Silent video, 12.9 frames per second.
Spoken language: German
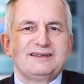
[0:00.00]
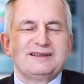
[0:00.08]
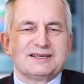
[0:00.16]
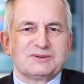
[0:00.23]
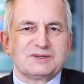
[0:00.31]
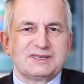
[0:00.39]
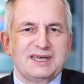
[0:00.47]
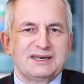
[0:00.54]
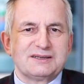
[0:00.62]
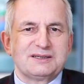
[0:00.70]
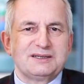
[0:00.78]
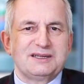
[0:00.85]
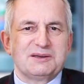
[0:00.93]
Dazu
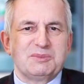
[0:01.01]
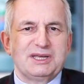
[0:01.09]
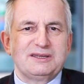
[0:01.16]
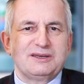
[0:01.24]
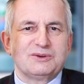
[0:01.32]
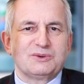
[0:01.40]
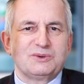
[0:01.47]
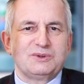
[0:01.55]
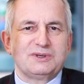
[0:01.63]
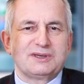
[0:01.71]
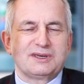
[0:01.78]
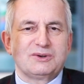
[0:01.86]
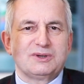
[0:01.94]
segne sie der mächtige und
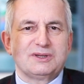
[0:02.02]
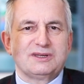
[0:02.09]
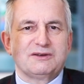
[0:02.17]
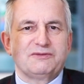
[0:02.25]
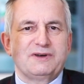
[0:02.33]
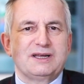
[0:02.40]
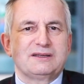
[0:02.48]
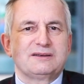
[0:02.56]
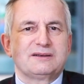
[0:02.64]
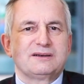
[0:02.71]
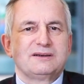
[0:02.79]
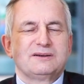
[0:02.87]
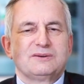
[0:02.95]
gütige Gott, der
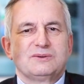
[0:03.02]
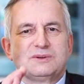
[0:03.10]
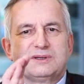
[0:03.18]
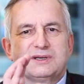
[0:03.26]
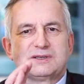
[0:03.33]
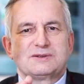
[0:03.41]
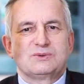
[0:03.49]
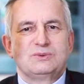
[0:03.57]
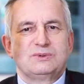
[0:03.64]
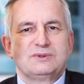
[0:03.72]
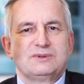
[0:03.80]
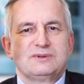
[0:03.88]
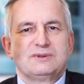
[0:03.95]
Vater und der
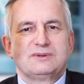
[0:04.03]
Sohn